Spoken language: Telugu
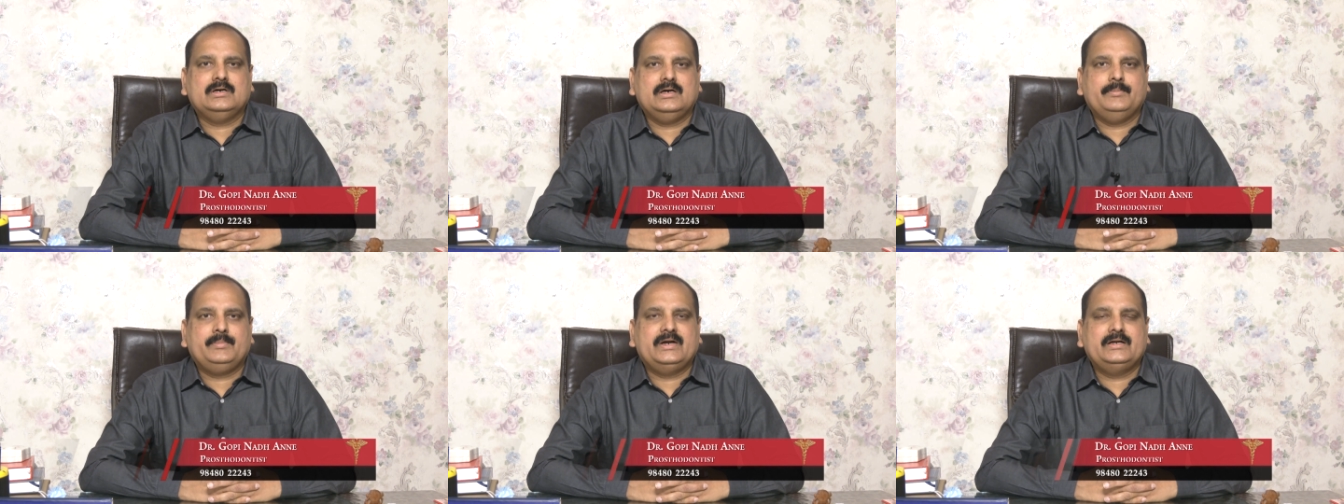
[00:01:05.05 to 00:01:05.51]
ఆ
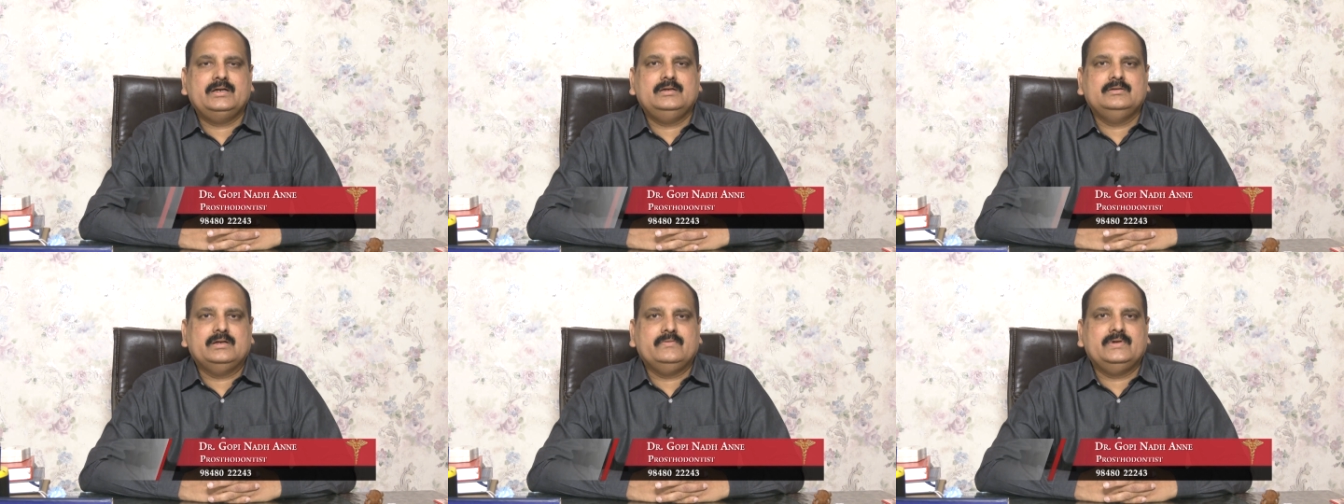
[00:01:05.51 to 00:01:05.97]
పండ్లు
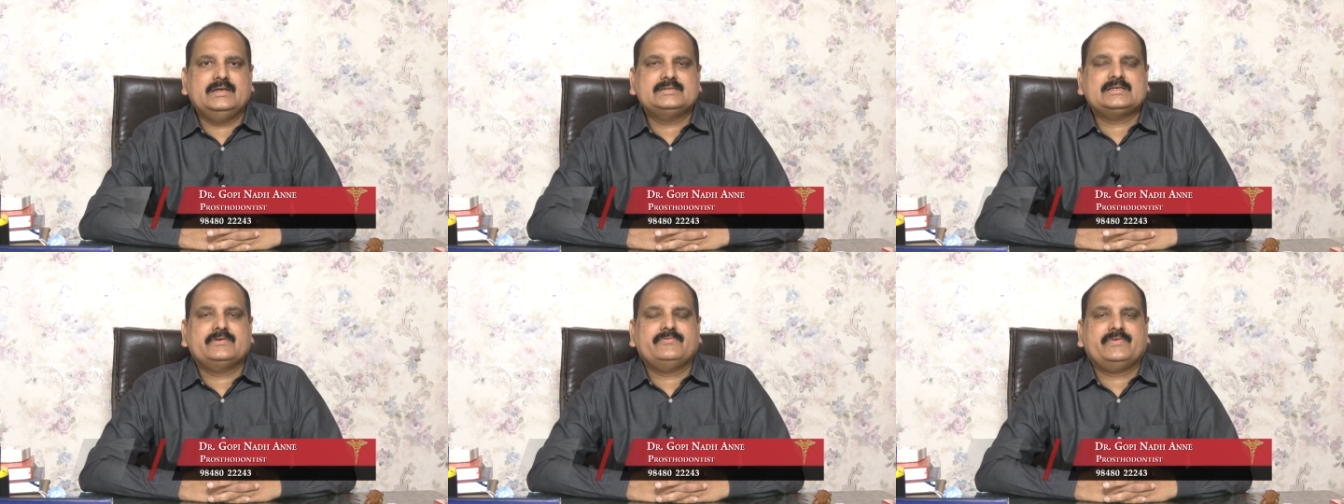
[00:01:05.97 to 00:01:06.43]
నవలే
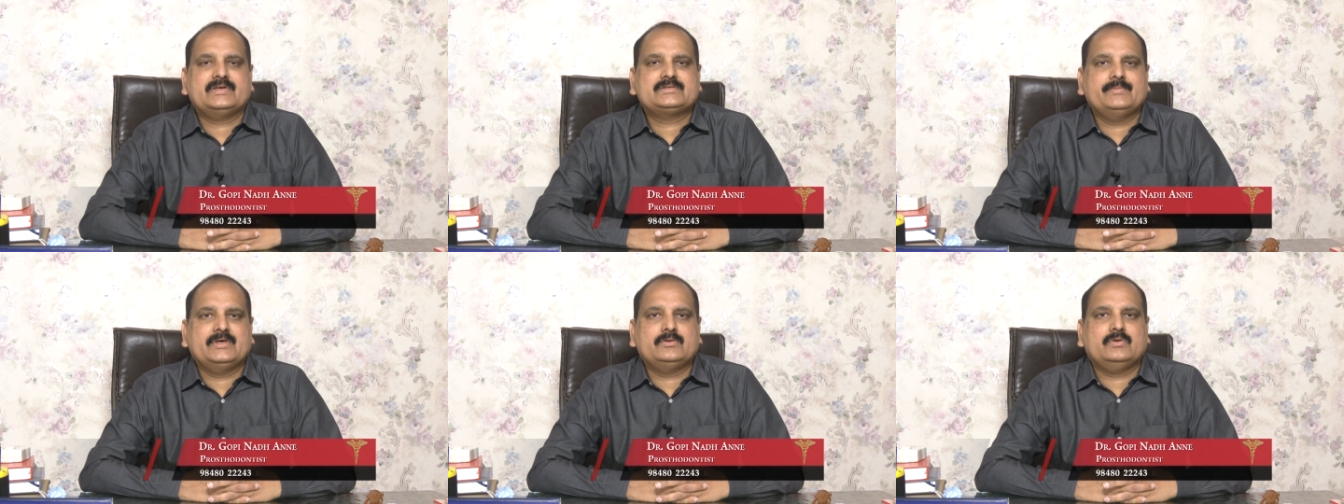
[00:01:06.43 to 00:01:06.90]
సర్ఫేస్
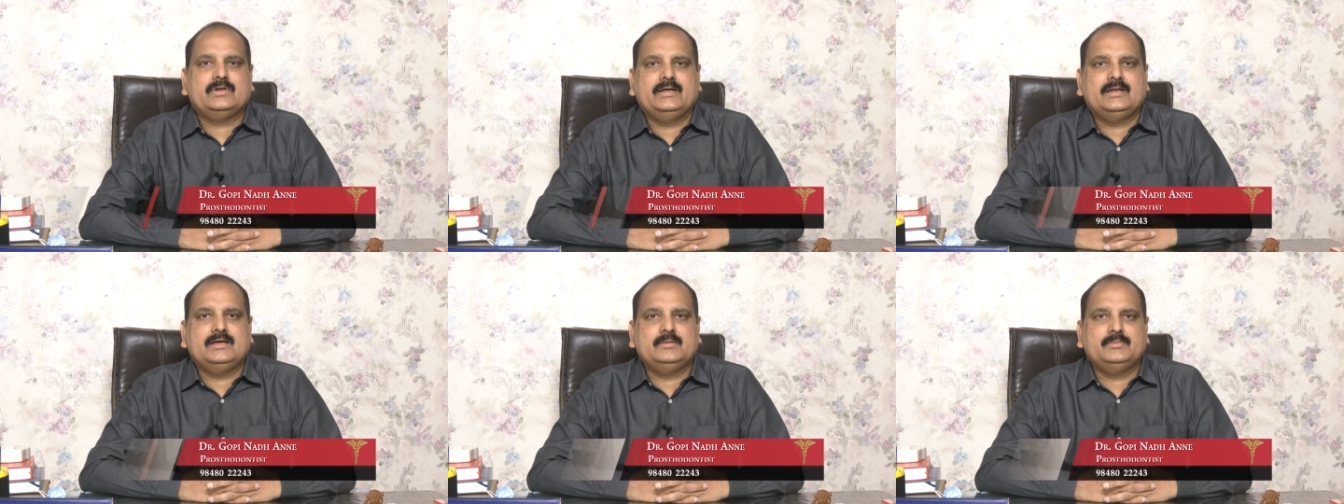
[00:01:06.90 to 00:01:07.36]
మీద ఉన్న
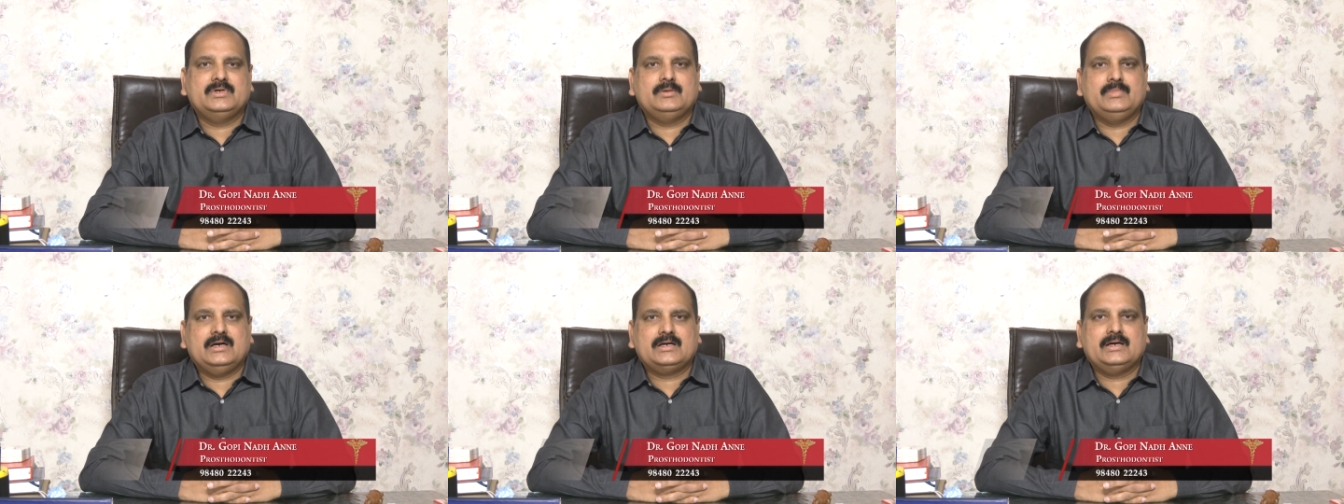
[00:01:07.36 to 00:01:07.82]
ఎనామిల్
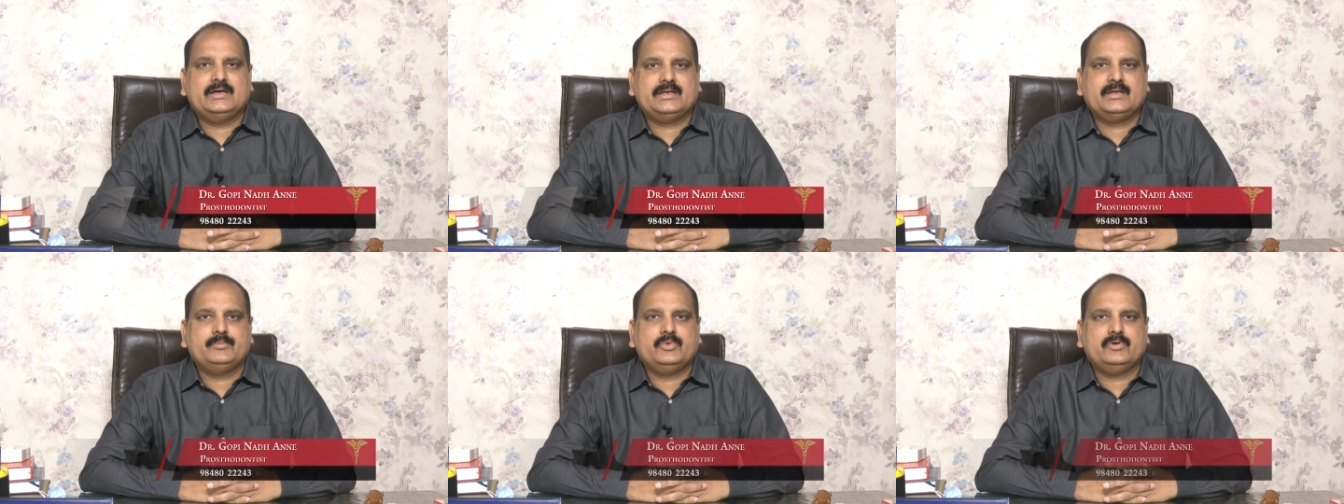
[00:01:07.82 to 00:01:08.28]
బాగా
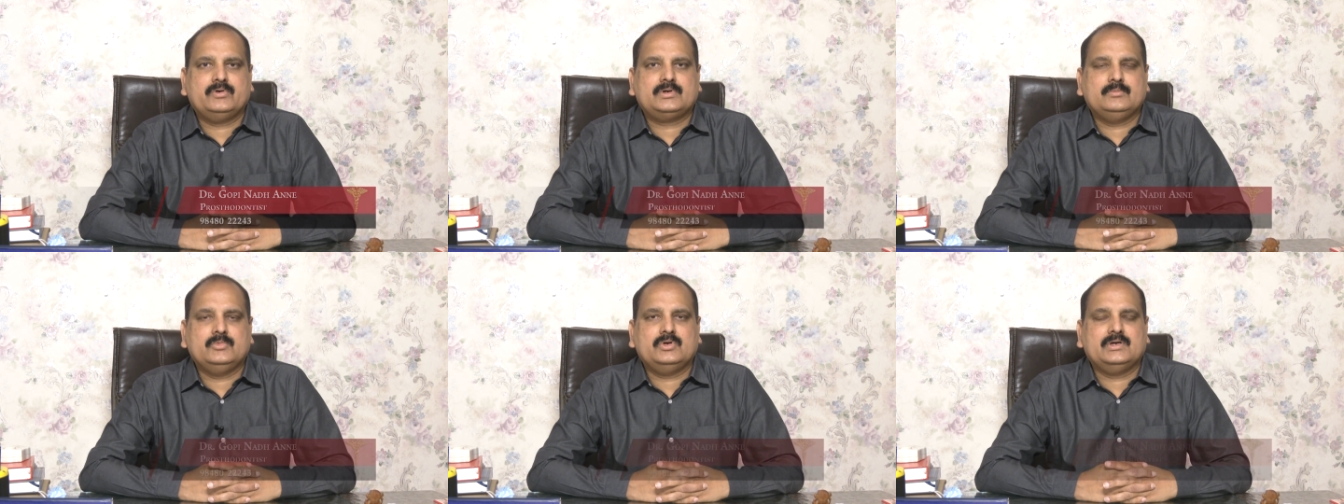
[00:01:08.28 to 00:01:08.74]

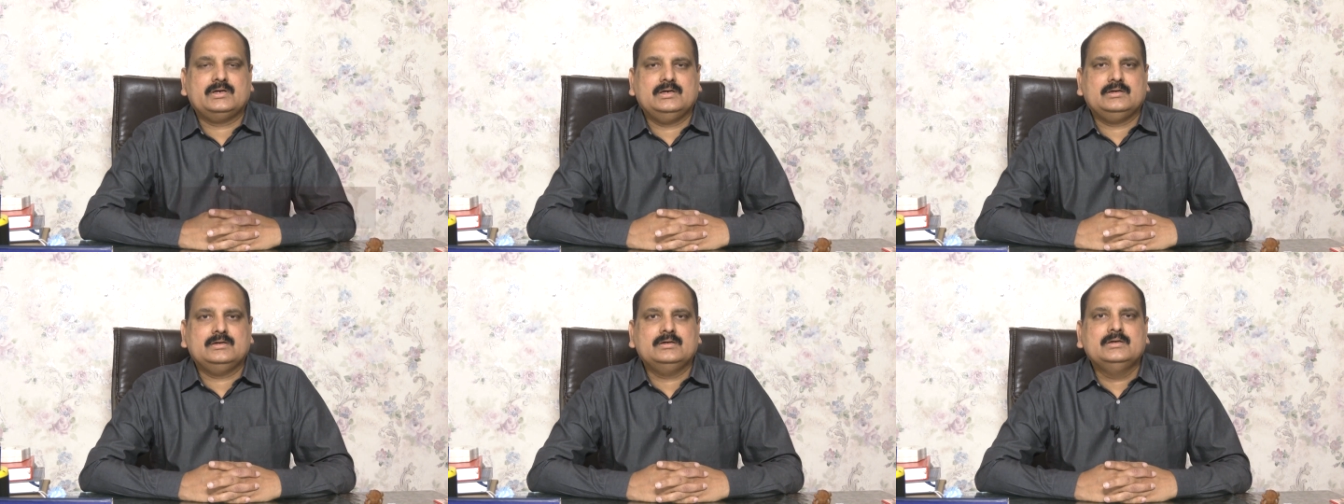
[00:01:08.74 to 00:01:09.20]
అరిగిపోవటం మూలంగా